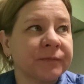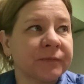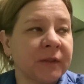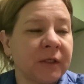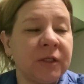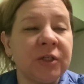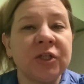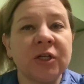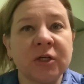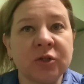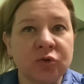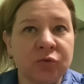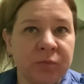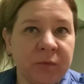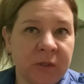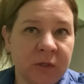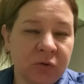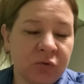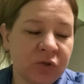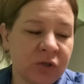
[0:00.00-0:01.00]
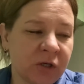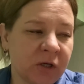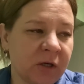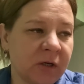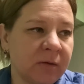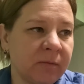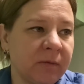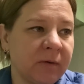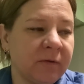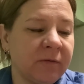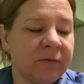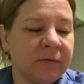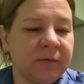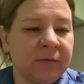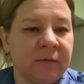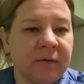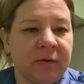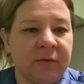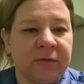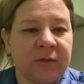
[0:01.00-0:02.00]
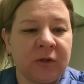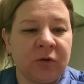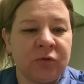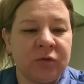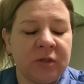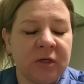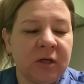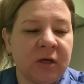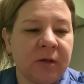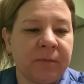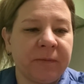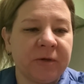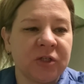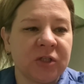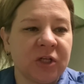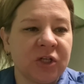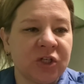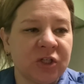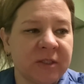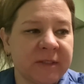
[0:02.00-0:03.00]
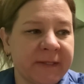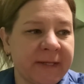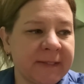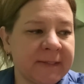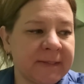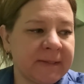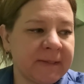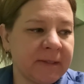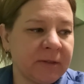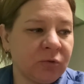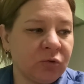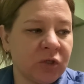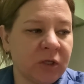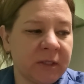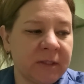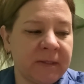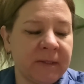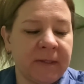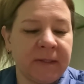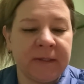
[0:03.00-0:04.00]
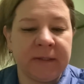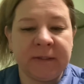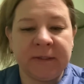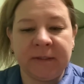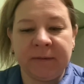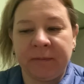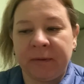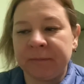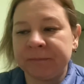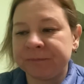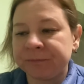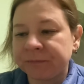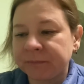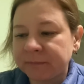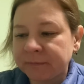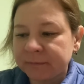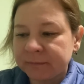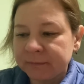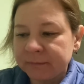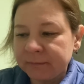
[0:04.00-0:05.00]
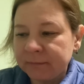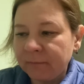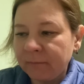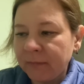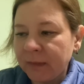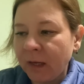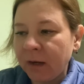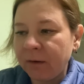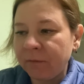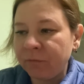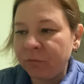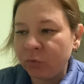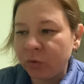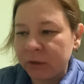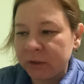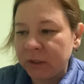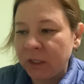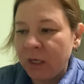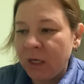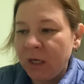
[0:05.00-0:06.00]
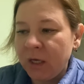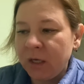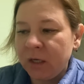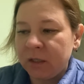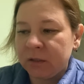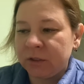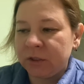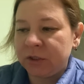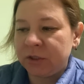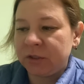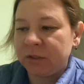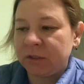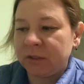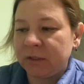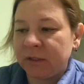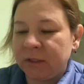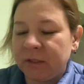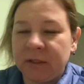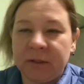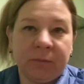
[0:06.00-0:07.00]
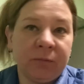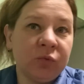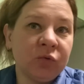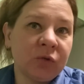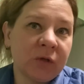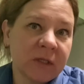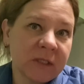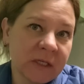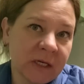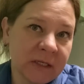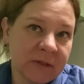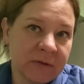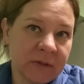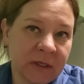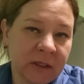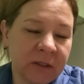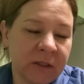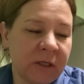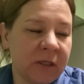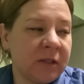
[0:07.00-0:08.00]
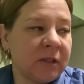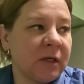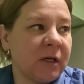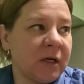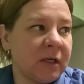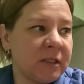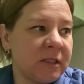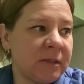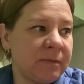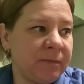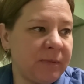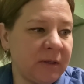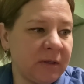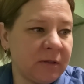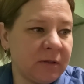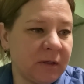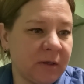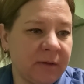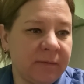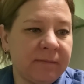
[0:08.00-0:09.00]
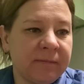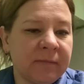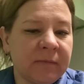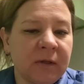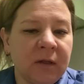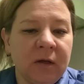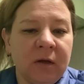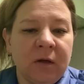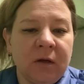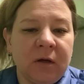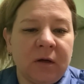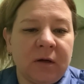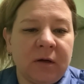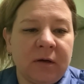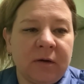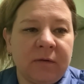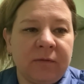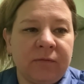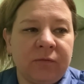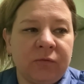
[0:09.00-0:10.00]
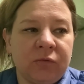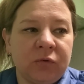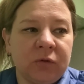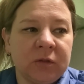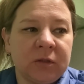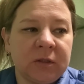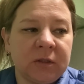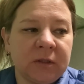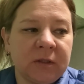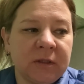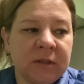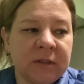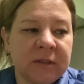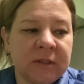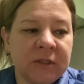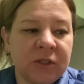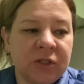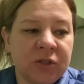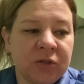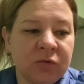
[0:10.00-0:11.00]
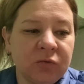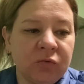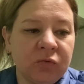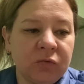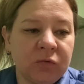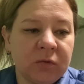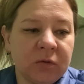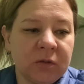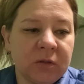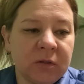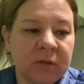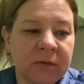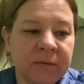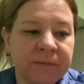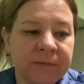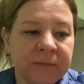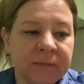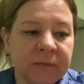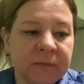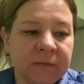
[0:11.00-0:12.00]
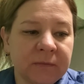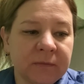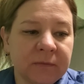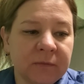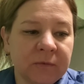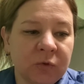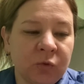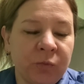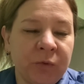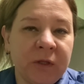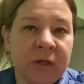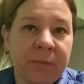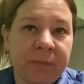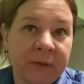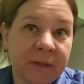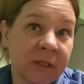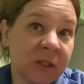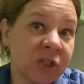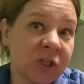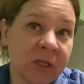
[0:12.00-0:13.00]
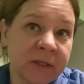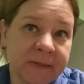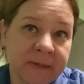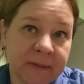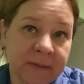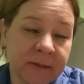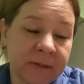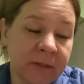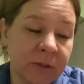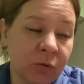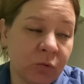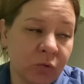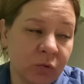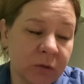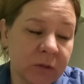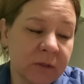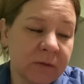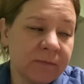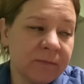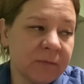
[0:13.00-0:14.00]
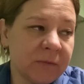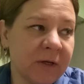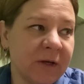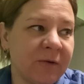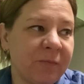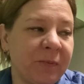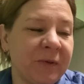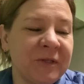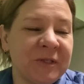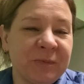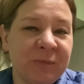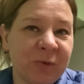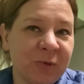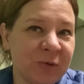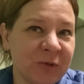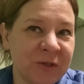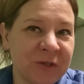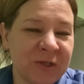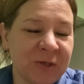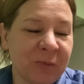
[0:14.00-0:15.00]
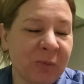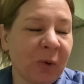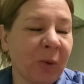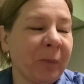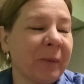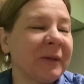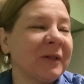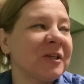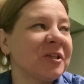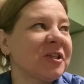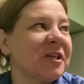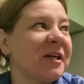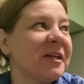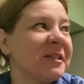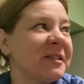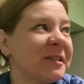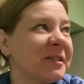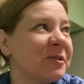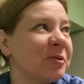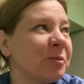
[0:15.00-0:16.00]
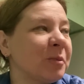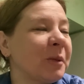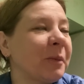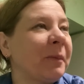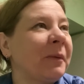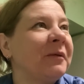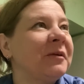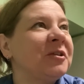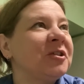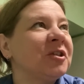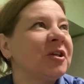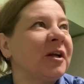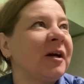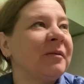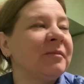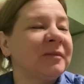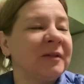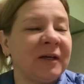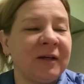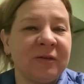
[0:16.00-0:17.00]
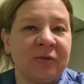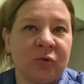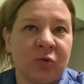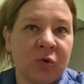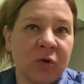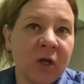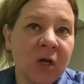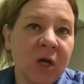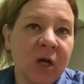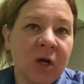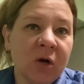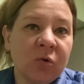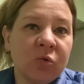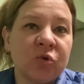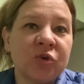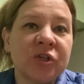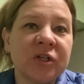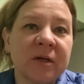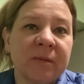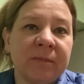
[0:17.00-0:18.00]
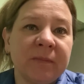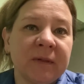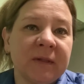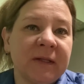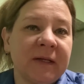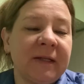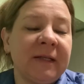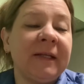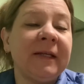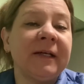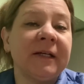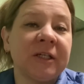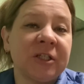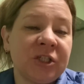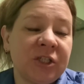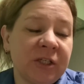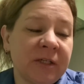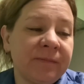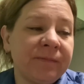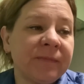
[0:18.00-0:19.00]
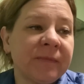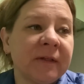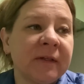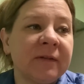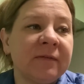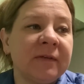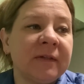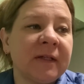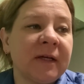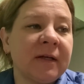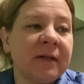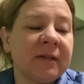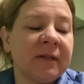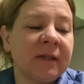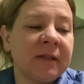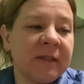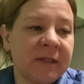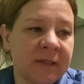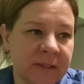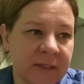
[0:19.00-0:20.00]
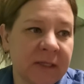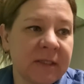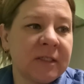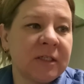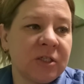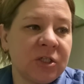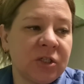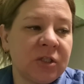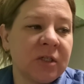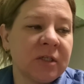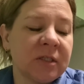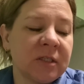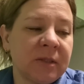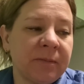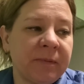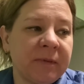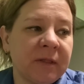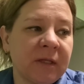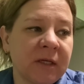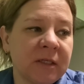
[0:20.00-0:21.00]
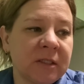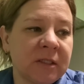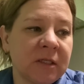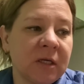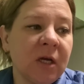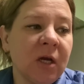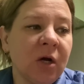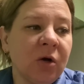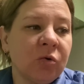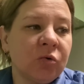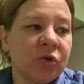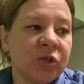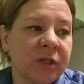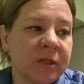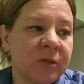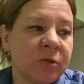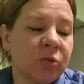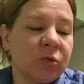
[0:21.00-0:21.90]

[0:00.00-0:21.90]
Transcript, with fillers: и сейчас у меня уже как бы э, второй день как пошла 16 это уже отдельная тема а, вот, значит, э, буду рассказывать конкретно о себе, да, а, вот, э, значит, ну, эм, у меня продолжался токсикоз, в принципе, он до сих пор продолжается, особенно по вечерам, да, но уже было легче на, 12, на 13, 14, 15, уже с